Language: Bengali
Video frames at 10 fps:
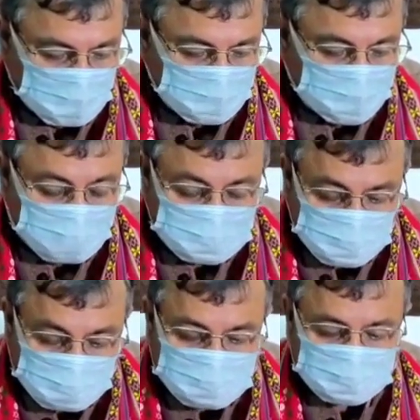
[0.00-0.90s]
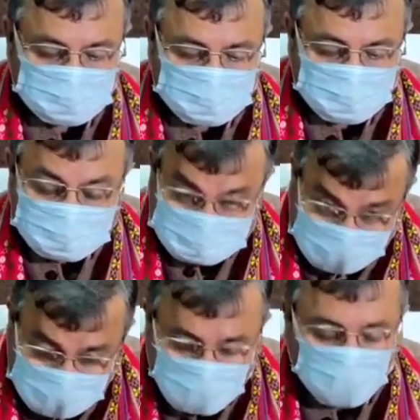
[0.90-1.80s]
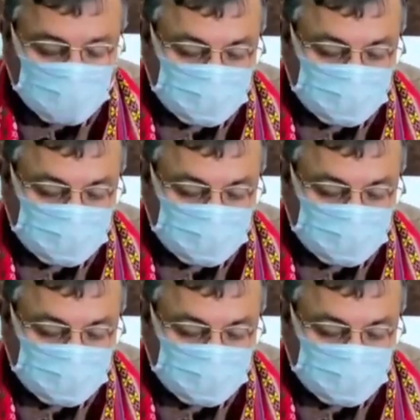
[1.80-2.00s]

আর ভার্চুয়াল এছাড়াও